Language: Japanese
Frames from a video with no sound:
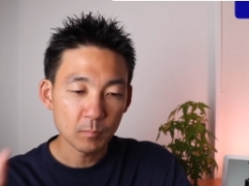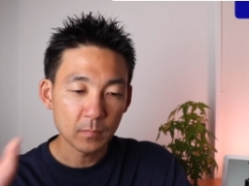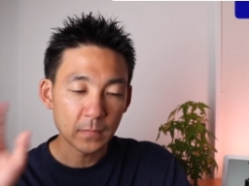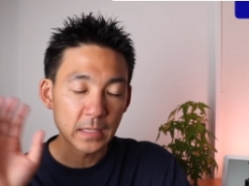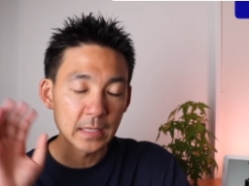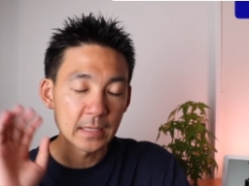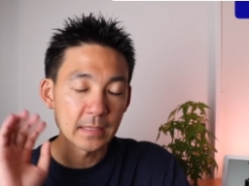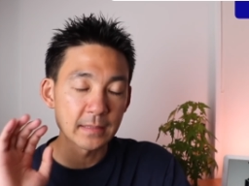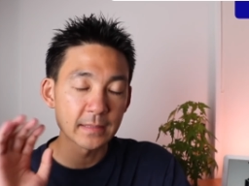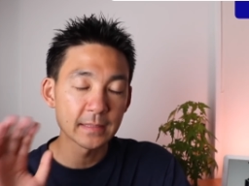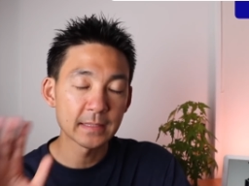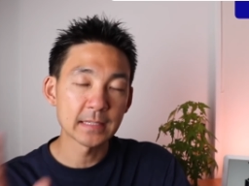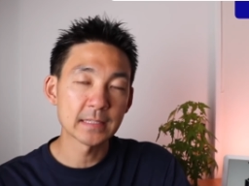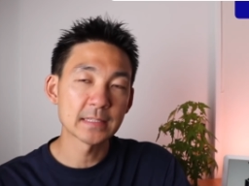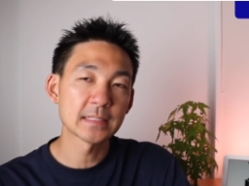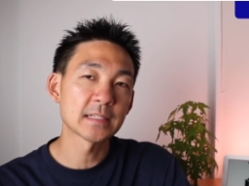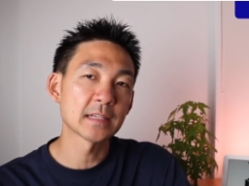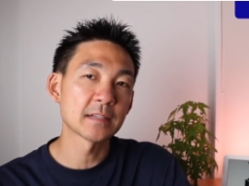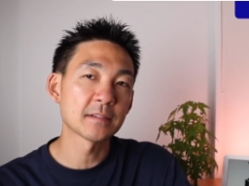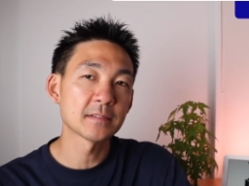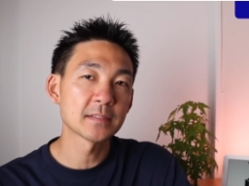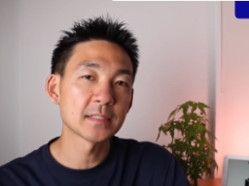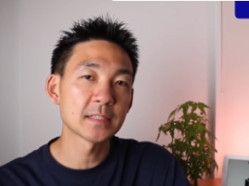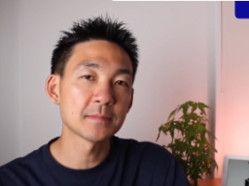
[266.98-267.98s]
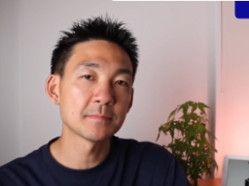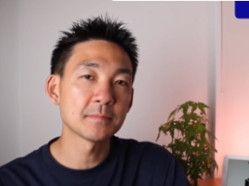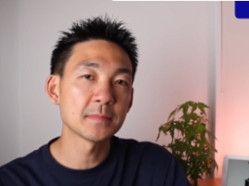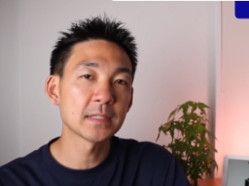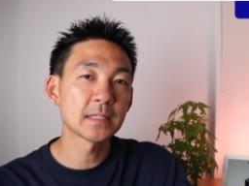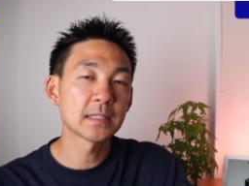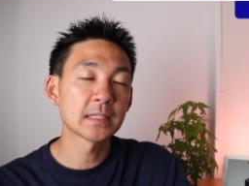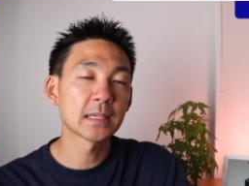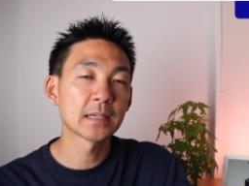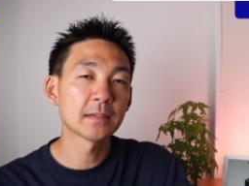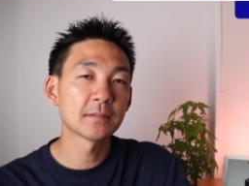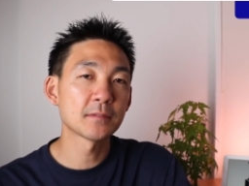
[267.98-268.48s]
デジタル人
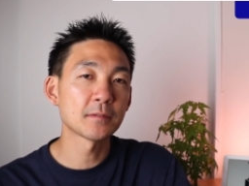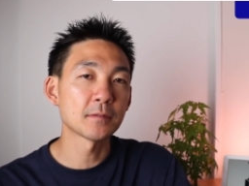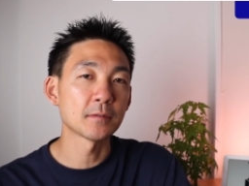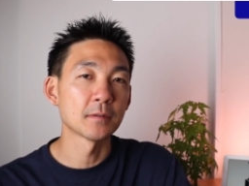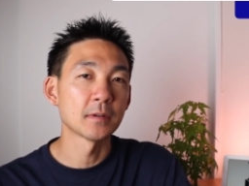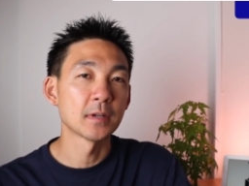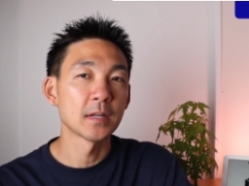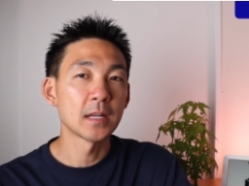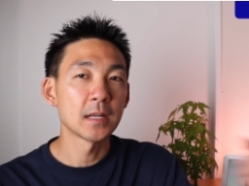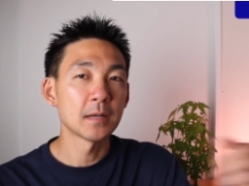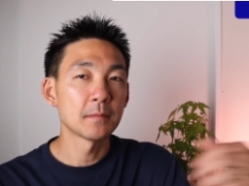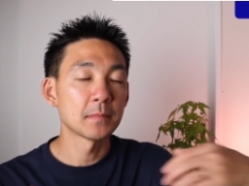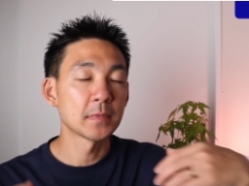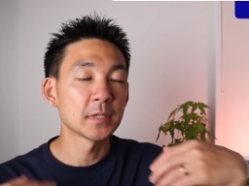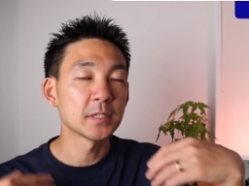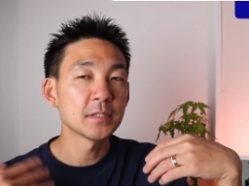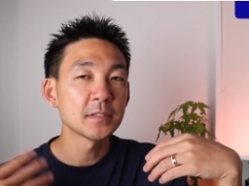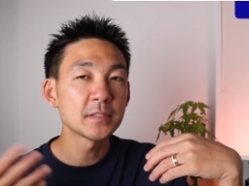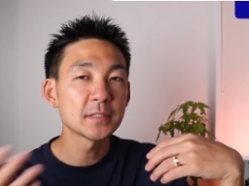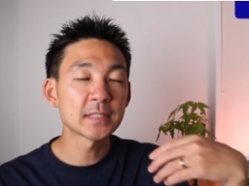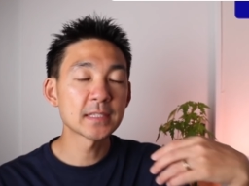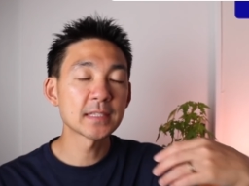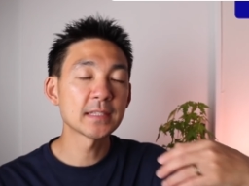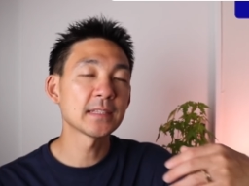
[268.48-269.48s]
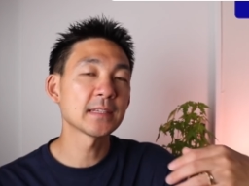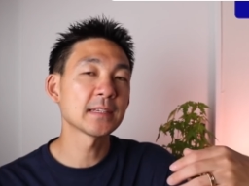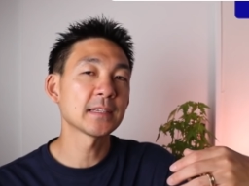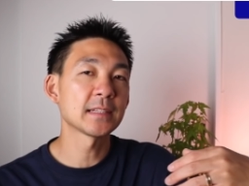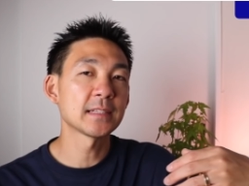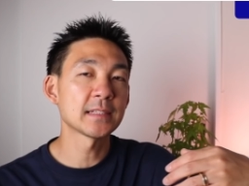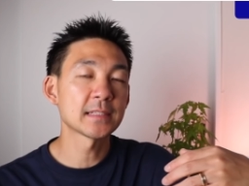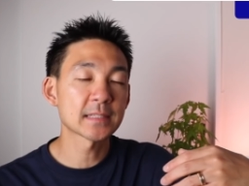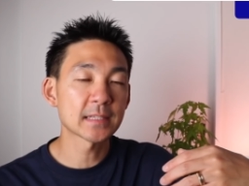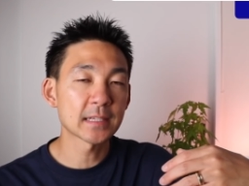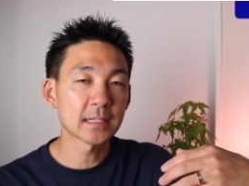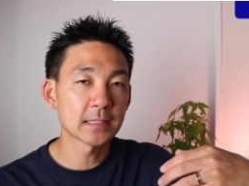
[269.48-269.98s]
民元を優先的
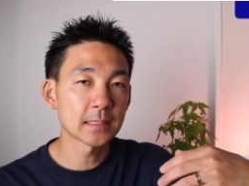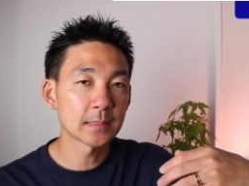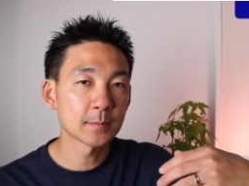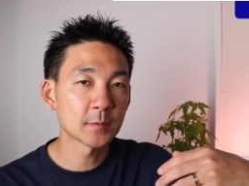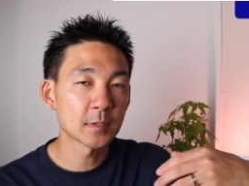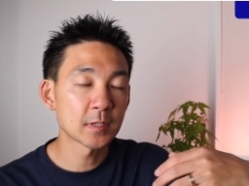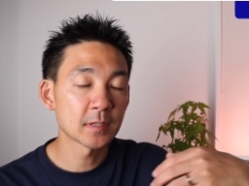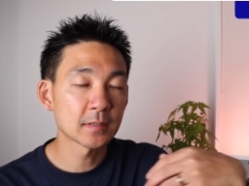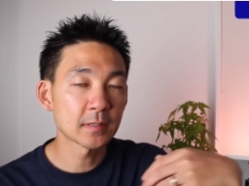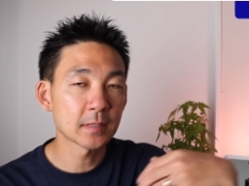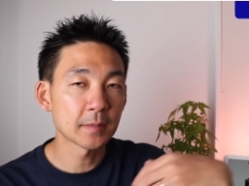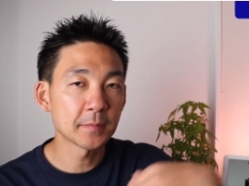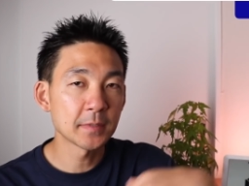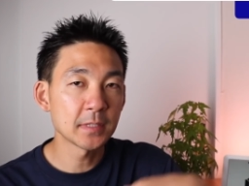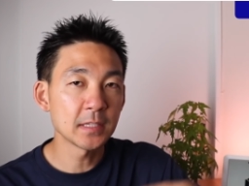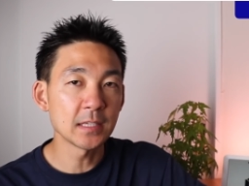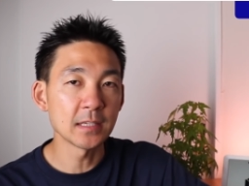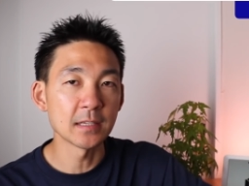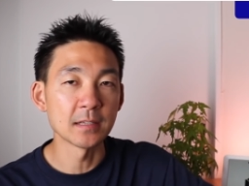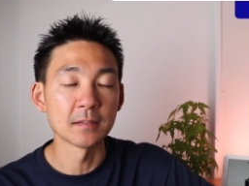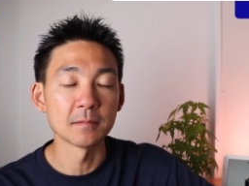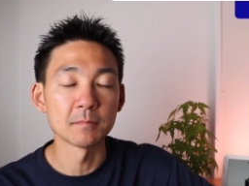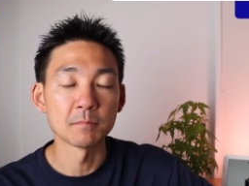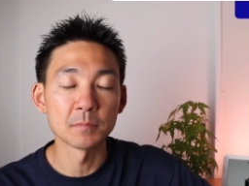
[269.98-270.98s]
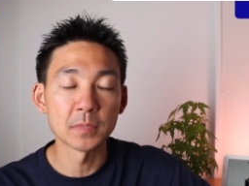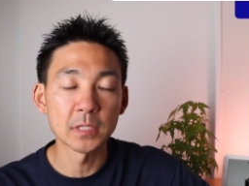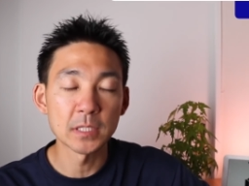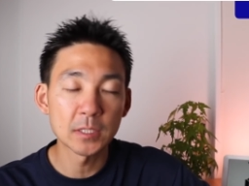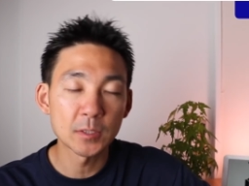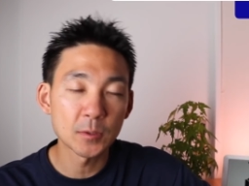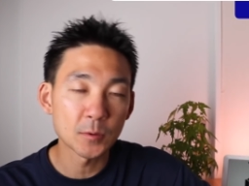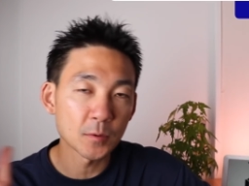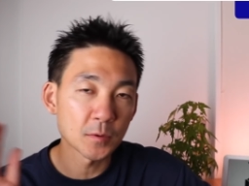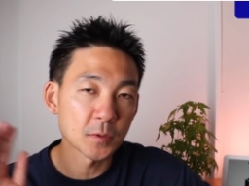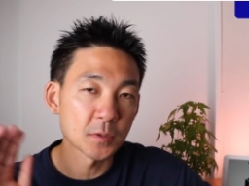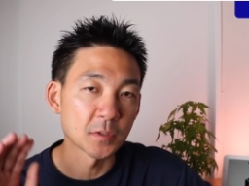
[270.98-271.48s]
に使ってもらうために
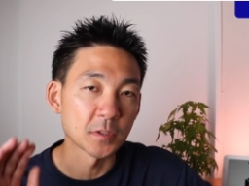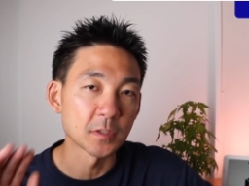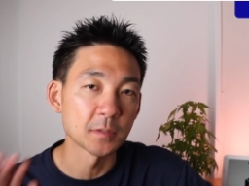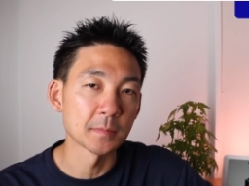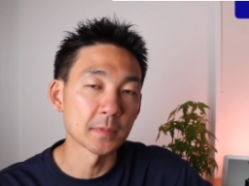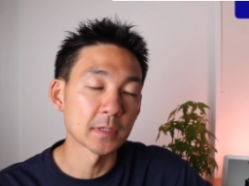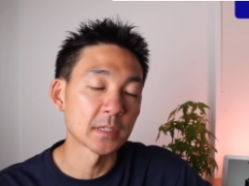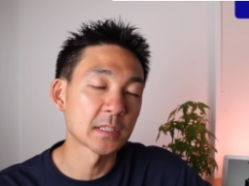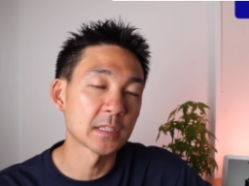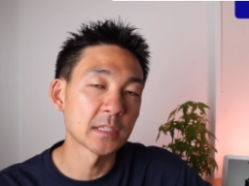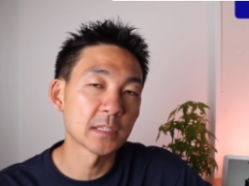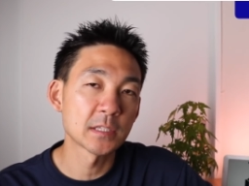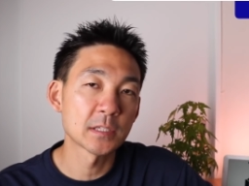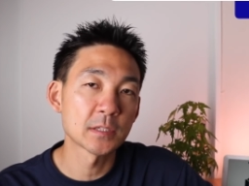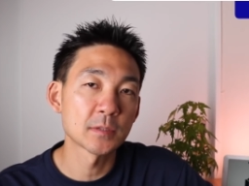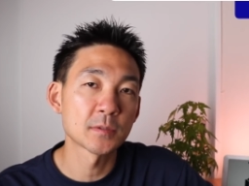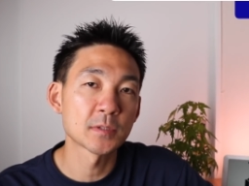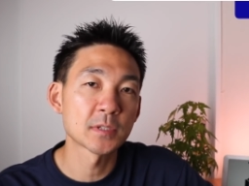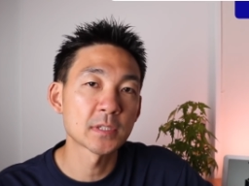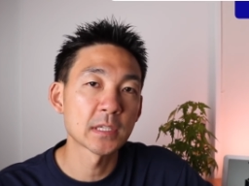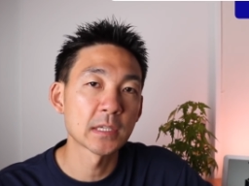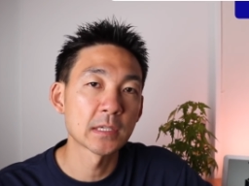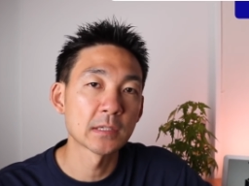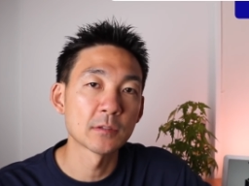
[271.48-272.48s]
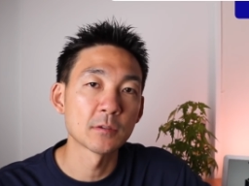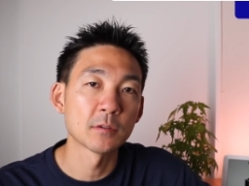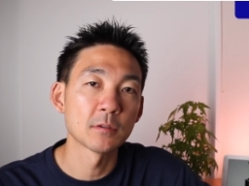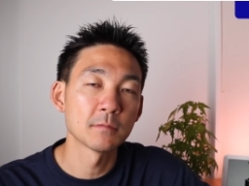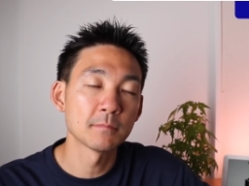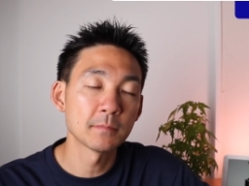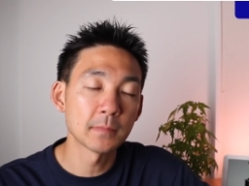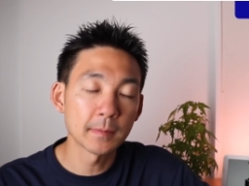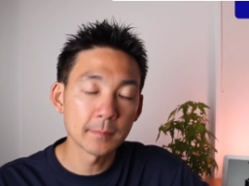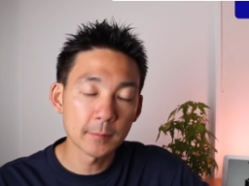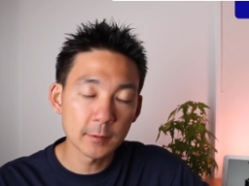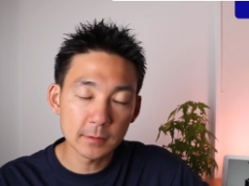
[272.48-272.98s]
ビットコインの今禁止をしていると。
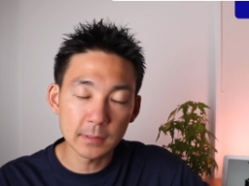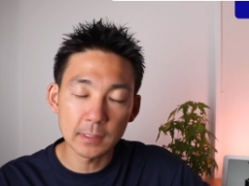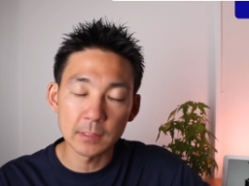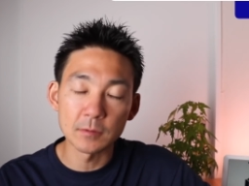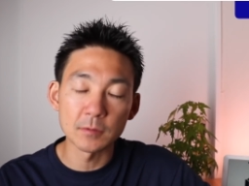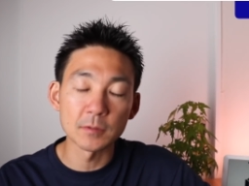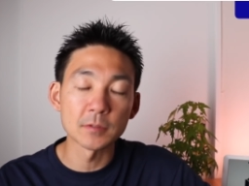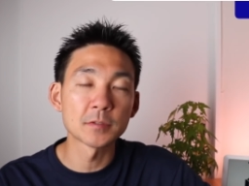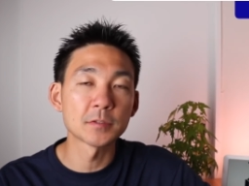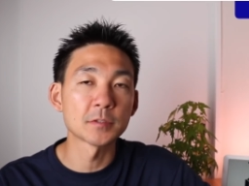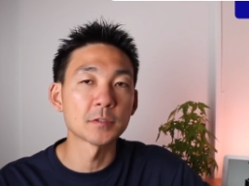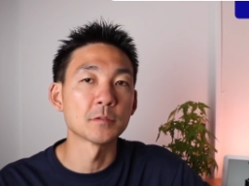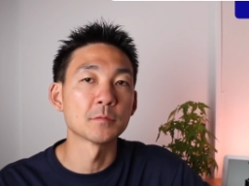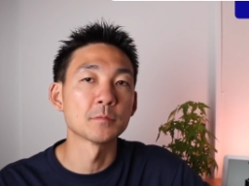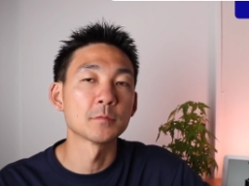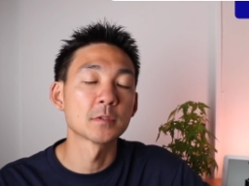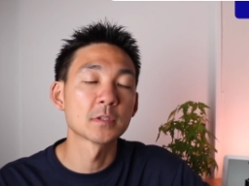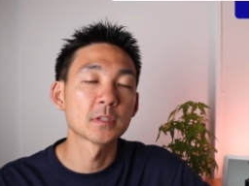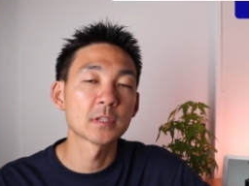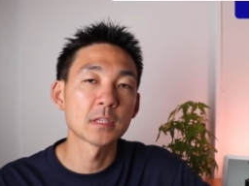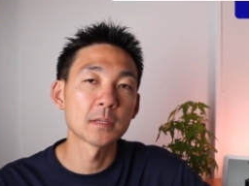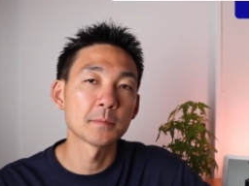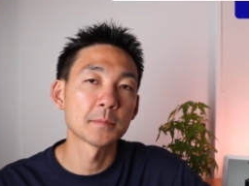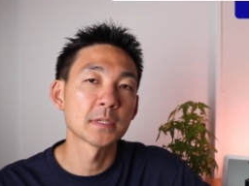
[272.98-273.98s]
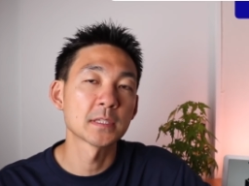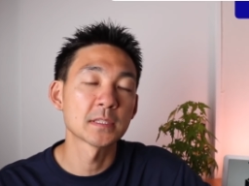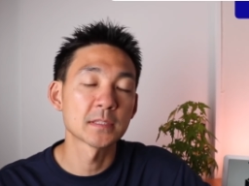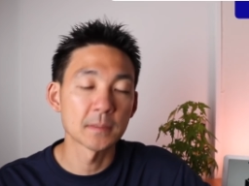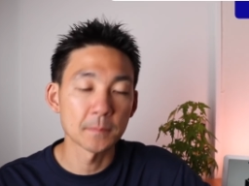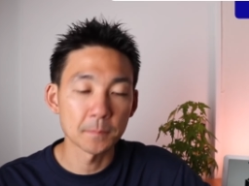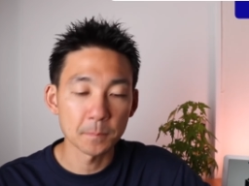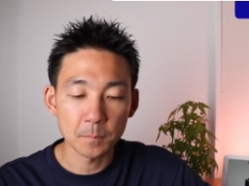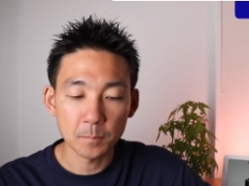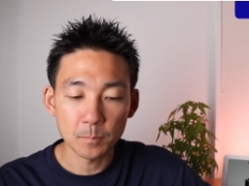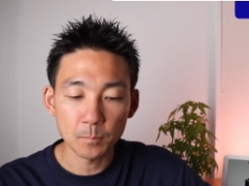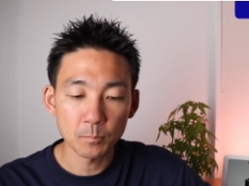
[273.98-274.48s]
僕はこういうふうに思ってます。
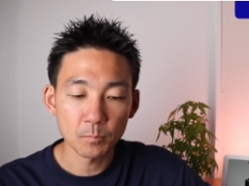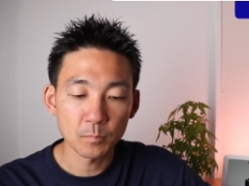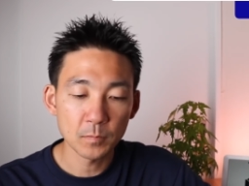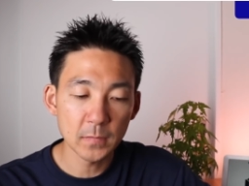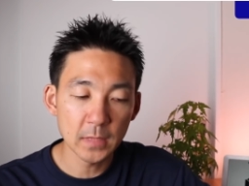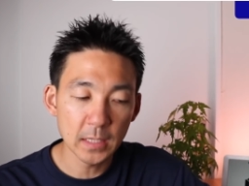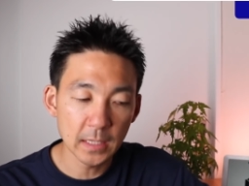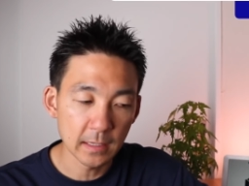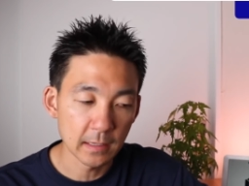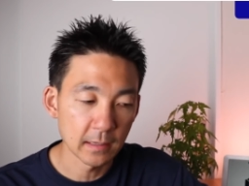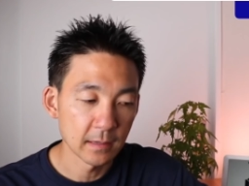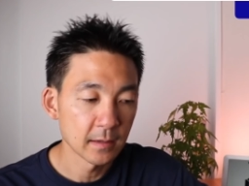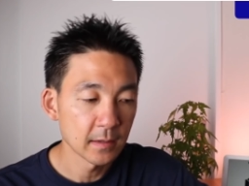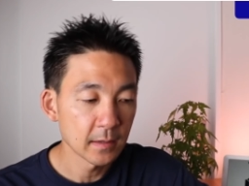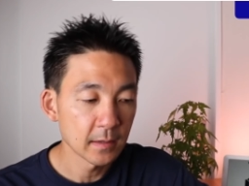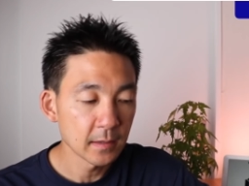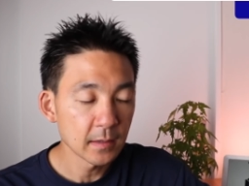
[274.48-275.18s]
で、